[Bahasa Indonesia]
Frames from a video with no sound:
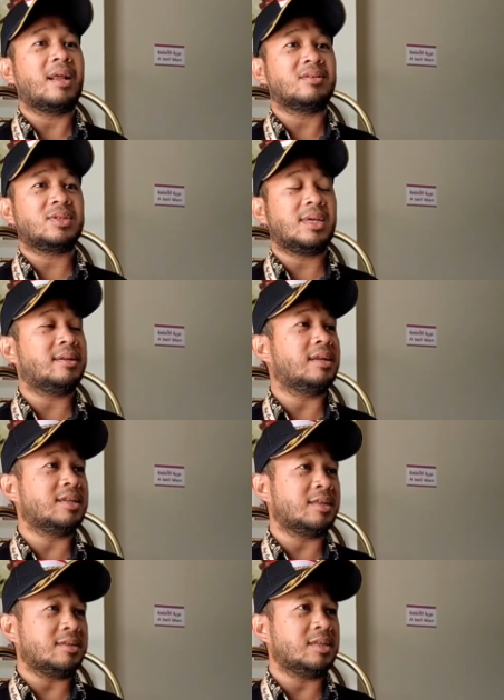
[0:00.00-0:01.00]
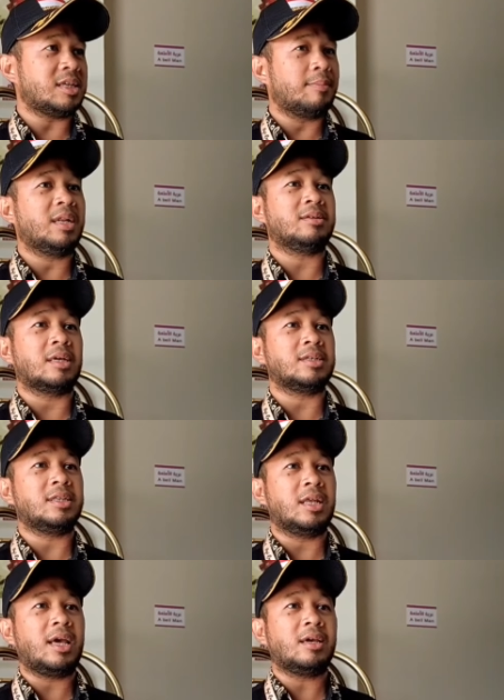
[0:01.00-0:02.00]
lansia dan disabilitas.
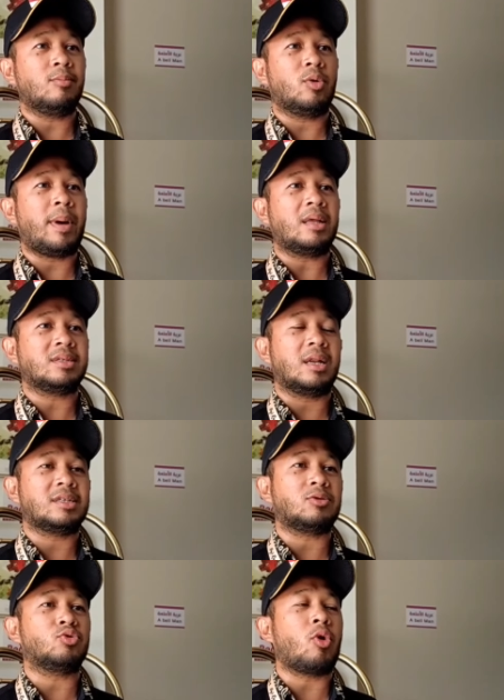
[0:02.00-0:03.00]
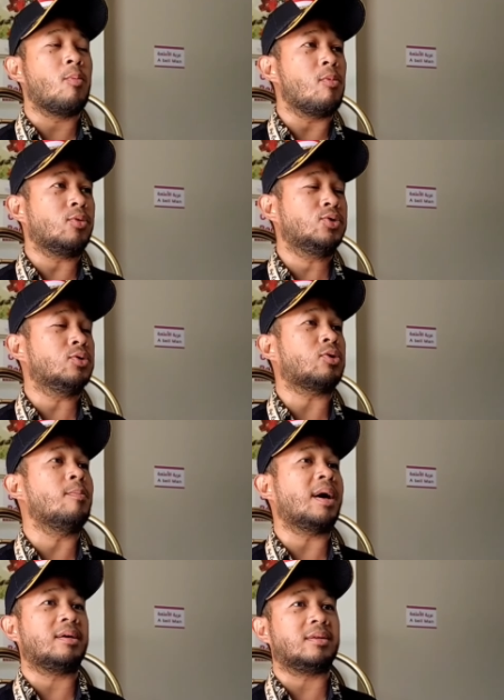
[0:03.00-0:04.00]
Inilah yang merupakan salah satu tom, ujung
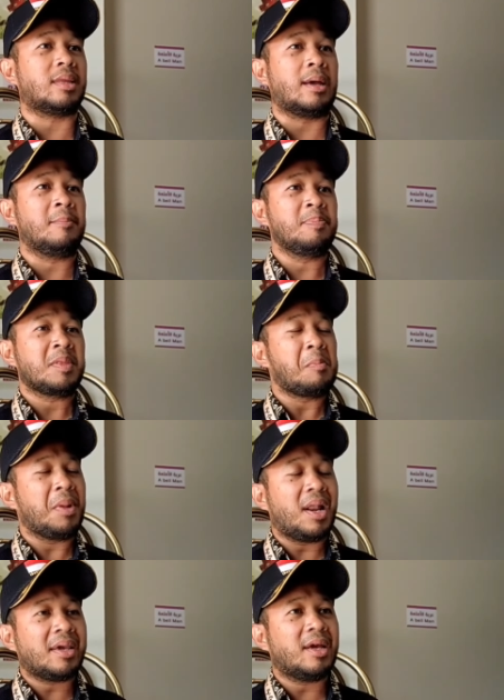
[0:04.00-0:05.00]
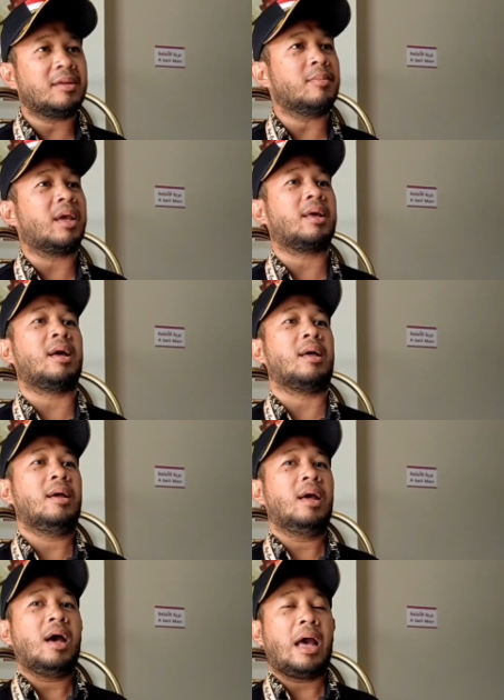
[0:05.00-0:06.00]
tombak kita melayani mereka.
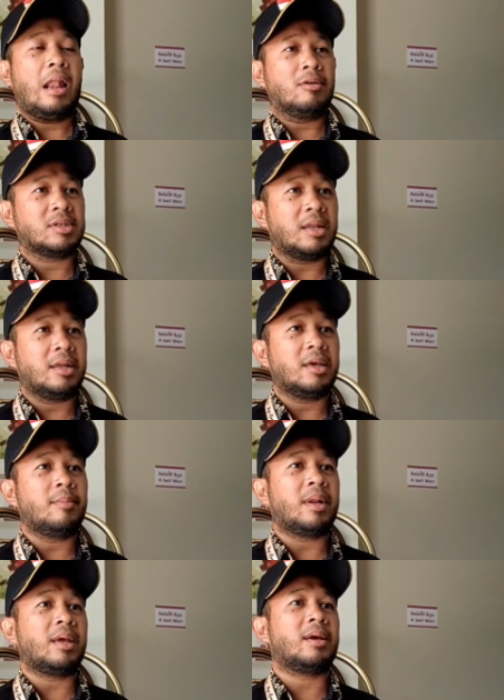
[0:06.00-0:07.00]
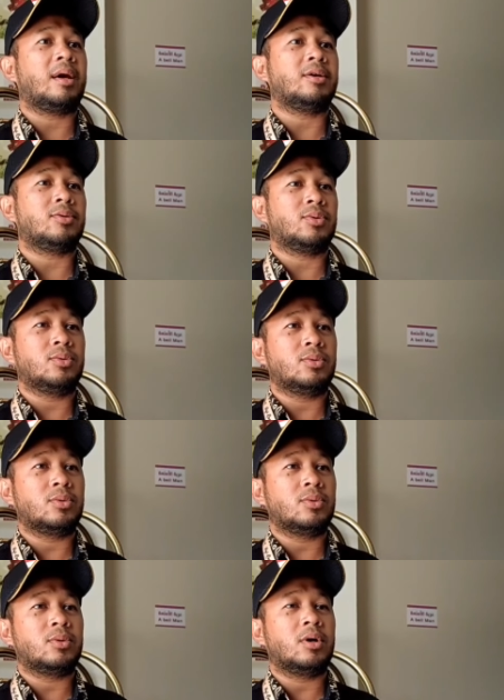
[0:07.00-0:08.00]
Kalau seandainya mereka
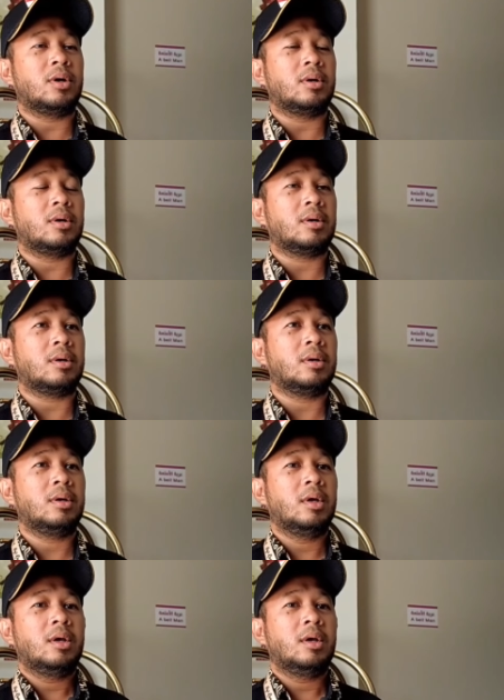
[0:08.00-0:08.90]
itu eh,